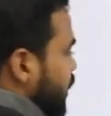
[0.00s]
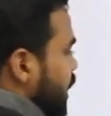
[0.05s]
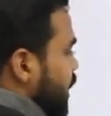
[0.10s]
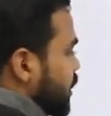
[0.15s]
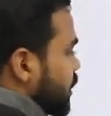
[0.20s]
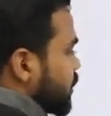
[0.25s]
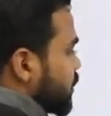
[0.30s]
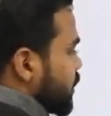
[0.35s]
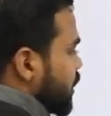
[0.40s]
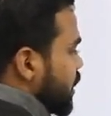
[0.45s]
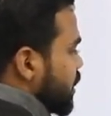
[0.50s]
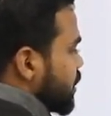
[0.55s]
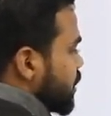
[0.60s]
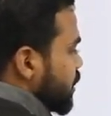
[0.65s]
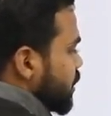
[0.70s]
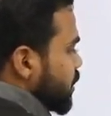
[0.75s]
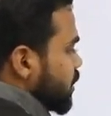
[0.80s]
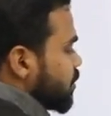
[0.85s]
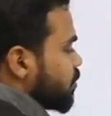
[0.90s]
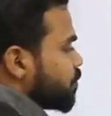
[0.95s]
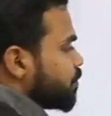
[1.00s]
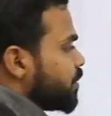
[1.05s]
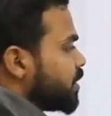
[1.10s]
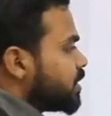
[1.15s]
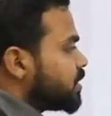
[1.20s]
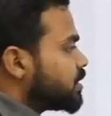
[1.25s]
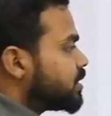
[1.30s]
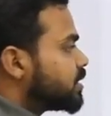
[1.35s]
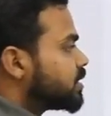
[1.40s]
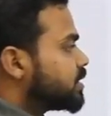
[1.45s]
क्या कर दिया
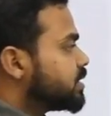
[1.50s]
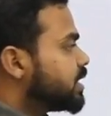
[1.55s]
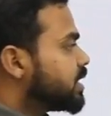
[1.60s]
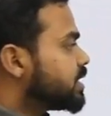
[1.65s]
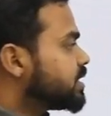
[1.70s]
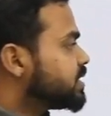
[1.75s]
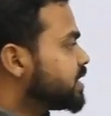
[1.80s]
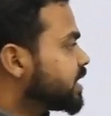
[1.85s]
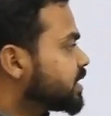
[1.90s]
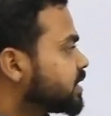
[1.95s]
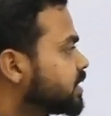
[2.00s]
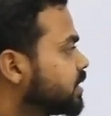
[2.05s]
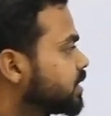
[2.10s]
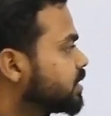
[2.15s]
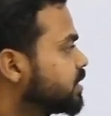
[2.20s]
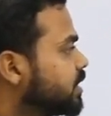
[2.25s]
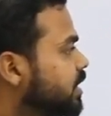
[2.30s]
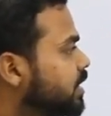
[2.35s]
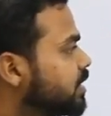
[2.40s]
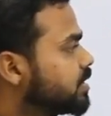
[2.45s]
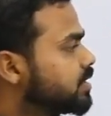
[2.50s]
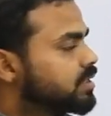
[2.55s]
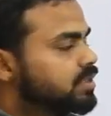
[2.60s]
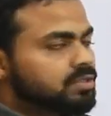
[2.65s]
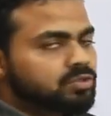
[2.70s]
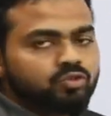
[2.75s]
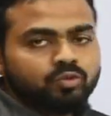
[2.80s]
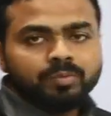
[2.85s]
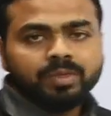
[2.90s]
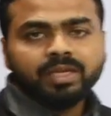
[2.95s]
स्पर्न कर दिया रिजेक्ट कर दिया
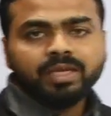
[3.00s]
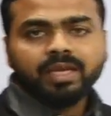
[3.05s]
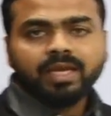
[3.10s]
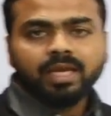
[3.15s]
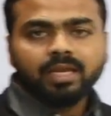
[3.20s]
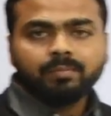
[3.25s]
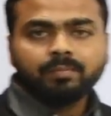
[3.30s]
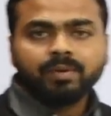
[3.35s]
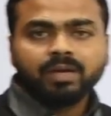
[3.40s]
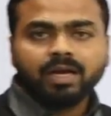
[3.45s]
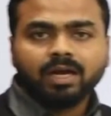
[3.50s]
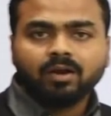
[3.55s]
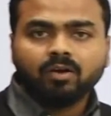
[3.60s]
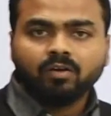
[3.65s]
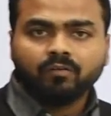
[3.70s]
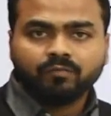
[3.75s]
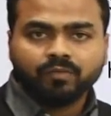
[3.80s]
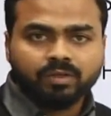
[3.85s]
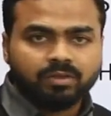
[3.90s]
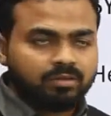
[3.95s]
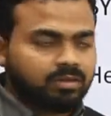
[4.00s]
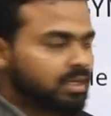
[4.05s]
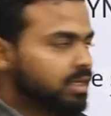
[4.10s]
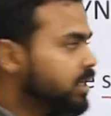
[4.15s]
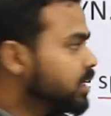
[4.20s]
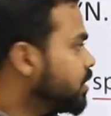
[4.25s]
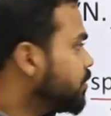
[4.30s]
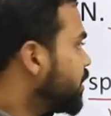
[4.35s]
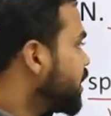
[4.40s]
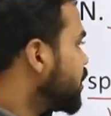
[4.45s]
जो मेरे हेल्प का ऑफर्स था
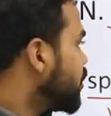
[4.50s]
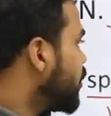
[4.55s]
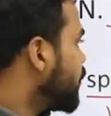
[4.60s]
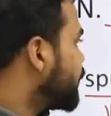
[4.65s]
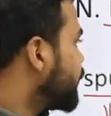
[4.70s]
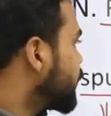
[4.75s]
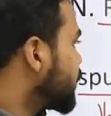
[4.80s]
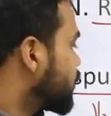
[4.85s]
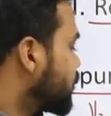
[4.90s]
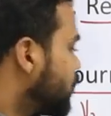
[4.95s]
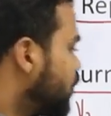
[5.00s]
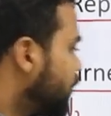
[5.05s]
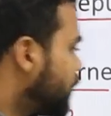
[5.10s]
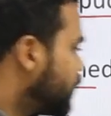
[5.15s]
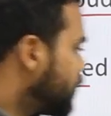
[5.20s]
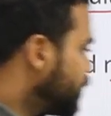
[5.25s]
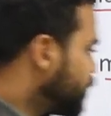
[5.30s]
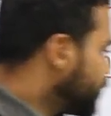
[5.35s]
है ना माई ऑफर्स ऑफ